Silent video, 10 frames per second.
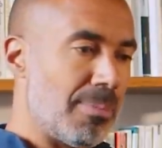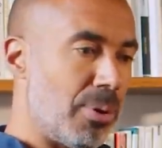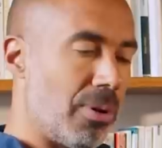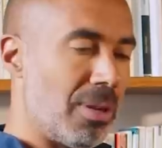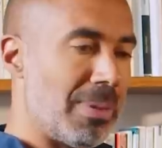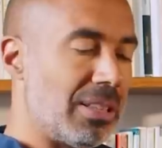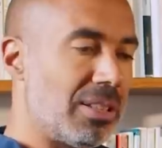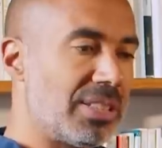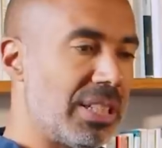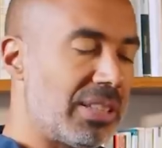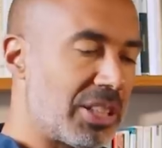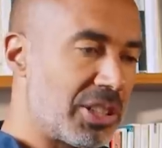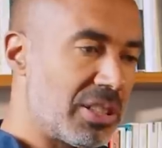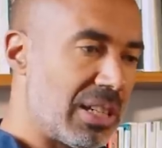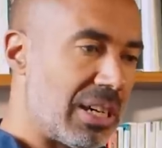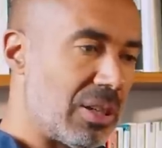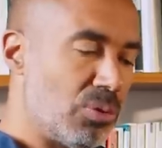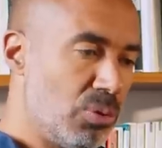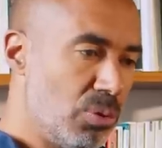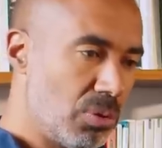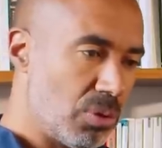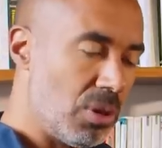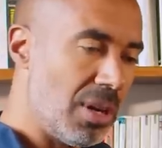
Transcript: Bon, et eh ben, dans cet agenda où